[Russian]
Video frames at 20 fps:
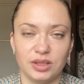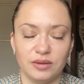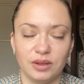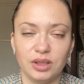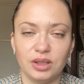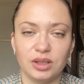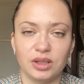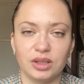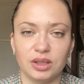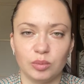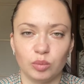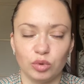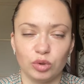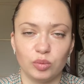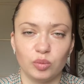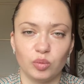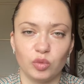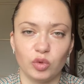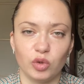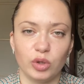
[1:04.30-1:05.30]
цвет, это
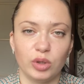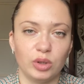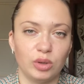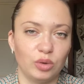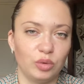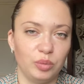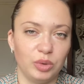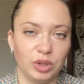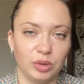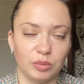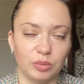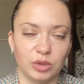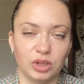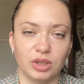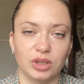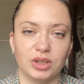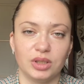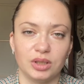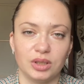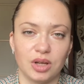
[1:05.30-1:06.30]
будет мой
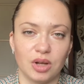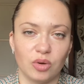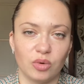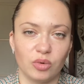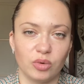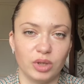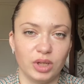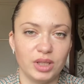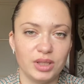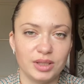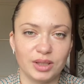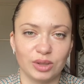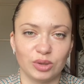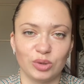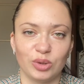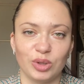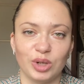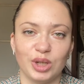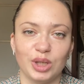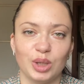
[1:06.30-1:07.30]
любимый огурец,
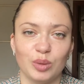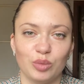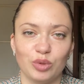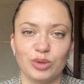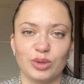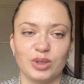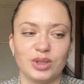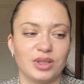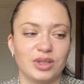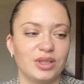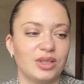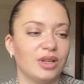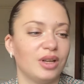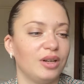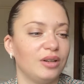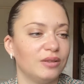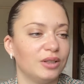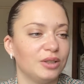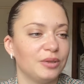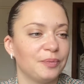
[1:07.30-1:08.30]
который я буду
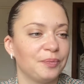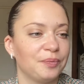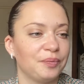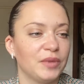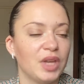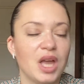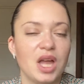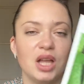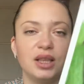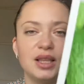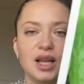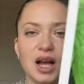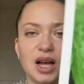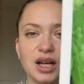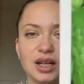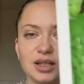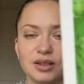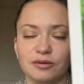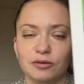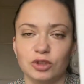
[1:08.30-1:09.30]
засаливать.
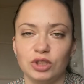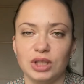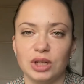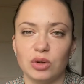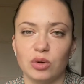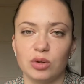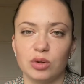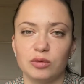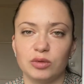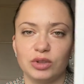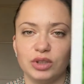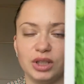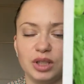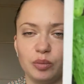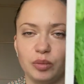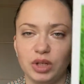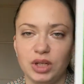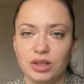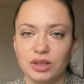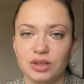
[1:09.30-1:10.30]
Так, вот такой вот
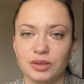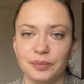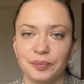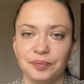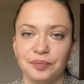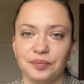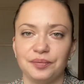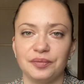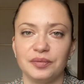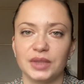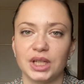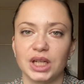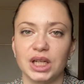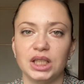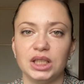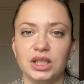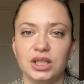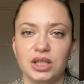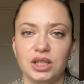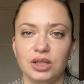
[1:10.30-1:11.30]
гибрид
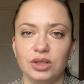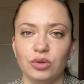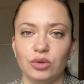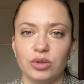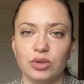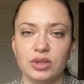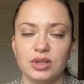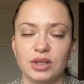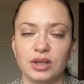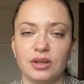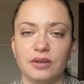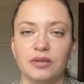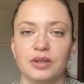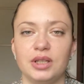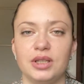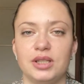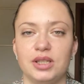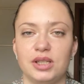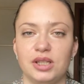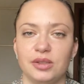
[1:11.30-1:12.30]
Titus
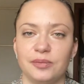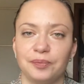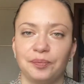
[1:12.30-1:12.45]
F1.